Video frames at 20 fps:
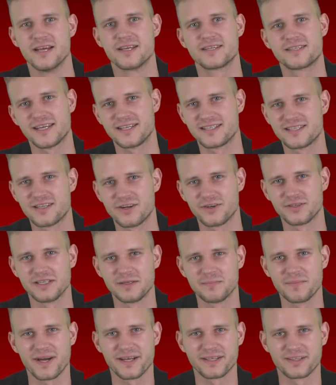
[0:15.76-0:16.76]
Z tej
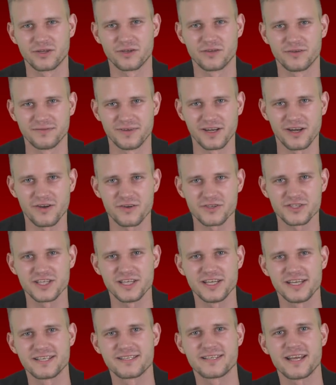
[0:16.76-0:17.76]
strony Barto
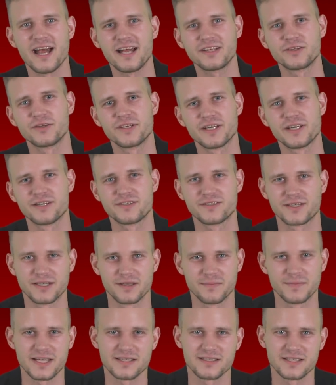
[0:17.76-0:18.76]
Velocis, a to jest
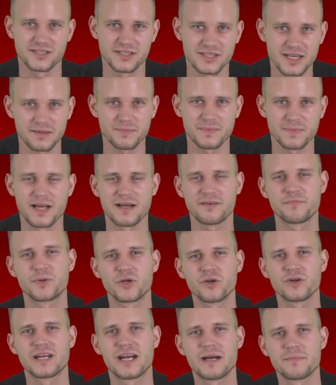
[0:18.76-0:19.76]
17 sierpnia w
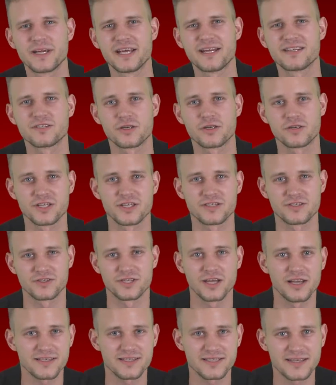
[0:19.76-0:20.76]
programie Co się, co się